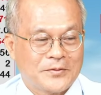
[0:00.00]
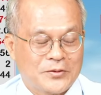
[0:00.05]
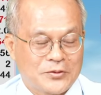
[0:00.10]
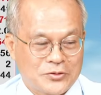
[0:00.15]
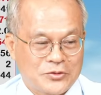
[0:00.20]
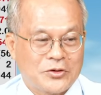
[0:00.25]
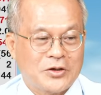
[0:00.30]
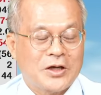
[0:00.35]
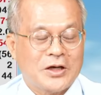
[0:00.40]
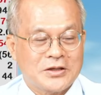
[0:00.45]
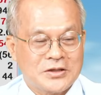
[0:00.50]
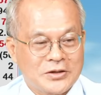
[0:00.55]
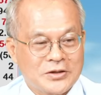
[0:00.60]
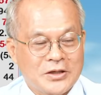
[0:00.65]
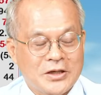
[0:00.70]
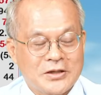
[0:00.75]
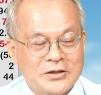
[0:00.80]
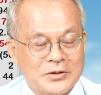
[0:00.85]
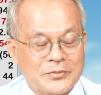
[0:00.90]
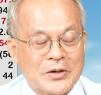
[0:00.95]
所以他今
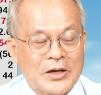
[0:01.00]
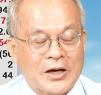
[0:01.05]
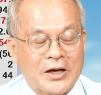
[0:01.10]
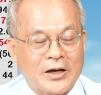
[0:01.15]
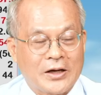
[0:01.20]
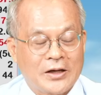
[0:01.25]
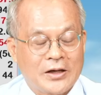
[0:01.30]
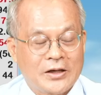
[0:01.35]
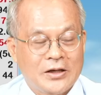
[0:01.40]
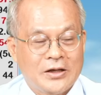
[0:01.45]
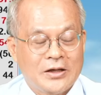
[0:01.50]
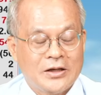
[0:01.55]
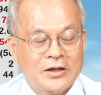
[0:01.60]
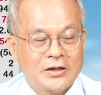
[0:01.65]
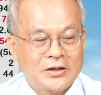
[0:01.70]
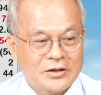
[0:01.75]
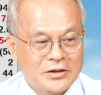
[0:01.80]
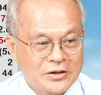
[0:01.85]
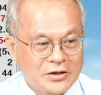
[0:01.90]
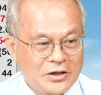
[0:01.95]
天怎么样？
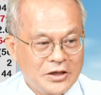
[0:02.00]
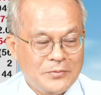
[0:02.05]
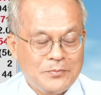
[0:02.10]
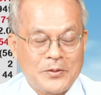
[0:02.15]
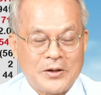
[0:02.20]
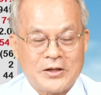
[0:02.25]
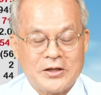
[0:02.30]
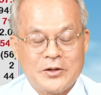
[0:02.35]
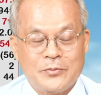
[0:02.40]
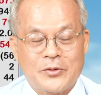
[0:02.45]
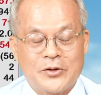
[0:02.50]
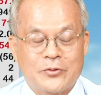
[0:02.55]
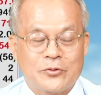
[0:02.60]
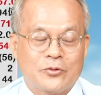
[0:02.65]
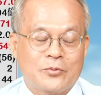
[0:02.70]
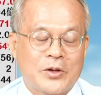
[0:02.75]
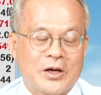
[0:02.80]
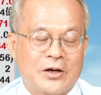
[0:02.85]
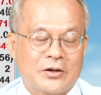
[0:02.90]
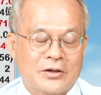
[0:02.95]
低本一笔
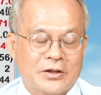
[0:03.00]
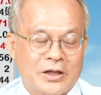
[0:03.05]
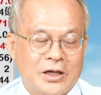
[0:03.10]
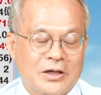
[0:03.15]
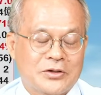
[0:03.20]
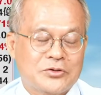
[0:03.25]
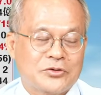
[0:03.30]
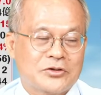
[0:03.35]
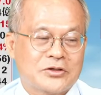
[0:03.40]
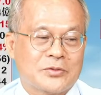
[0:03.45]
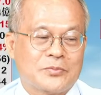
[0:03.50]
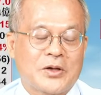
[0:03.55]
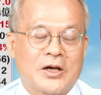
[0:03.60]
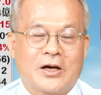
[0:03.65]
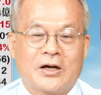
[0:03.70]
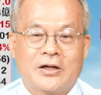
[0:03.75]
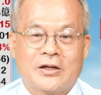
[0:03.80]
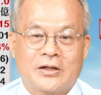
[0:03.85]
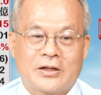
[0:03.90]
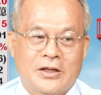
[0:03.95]
股票，他就怎么
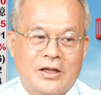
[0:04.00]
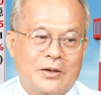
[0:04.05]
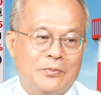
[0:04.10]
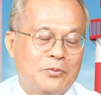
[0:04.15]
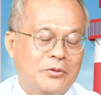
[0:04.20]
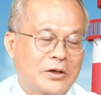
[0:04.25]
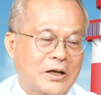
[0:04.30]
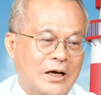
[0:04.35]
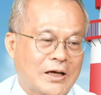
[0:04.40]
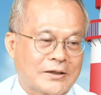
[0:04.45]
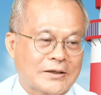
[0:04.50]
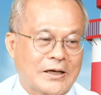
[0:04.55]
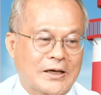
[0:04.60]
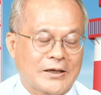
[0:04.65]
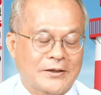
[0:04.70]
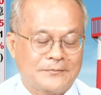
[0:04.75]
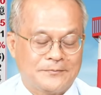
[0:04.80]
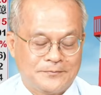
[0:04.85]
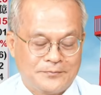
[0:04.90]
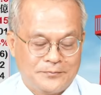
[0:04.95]
样？他不拉
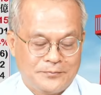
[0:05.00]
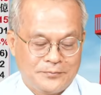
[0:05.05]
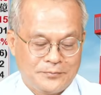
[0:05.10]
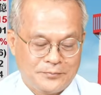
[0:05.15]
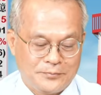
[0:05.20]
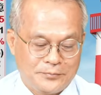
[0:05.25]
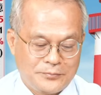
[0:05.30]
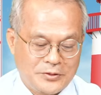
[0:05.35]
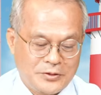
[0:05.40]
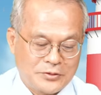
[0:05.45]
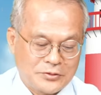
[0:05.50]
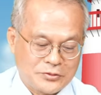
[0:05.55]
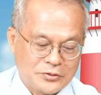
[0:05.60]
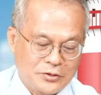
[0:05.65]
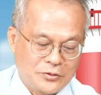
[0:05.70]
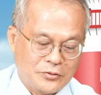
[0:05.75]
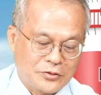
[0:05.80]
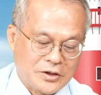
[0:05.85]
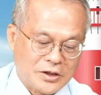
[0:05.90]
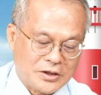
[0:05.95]
抬。比如
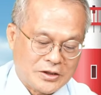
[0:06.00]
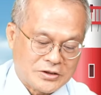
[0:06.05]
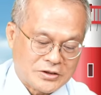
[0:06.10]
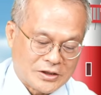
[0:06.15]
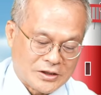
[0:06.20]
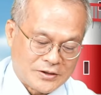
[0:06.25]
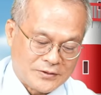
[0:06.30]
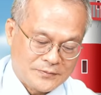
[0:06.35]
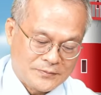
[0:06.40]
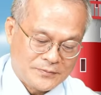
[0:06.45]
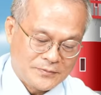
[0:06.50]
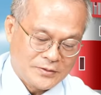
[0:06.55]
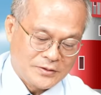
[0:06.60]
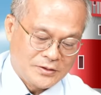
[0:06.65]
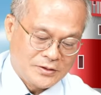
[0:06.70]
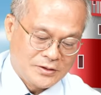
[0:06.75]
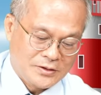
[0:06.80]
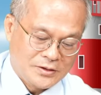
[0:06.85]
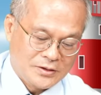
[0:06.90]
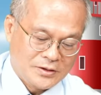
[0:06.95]
说，我跟你讲，
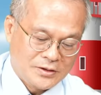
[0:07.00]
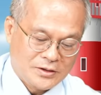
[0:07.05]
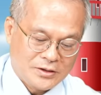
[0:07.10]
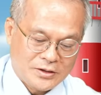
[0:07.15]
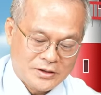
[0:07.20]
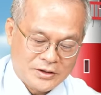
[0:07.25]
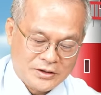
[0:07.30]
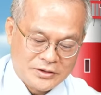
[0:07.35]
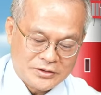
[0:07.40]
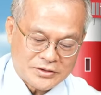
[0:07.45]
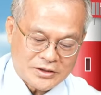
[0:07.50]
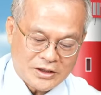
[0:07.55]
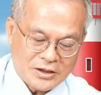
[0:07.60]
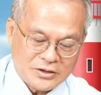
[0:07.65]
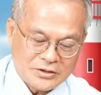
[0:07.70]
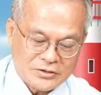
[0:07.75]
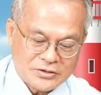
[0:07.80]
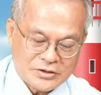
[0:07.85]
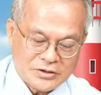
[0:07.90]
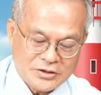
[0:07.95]
二三
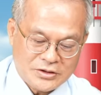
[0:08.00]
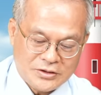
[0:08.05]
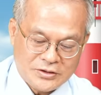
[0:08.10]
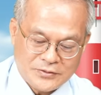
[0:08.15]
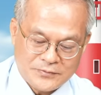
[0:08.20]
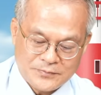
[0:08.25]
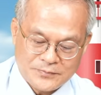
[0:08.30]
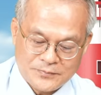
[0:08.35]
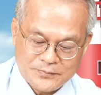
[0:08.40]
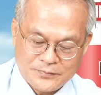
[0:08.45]
二七。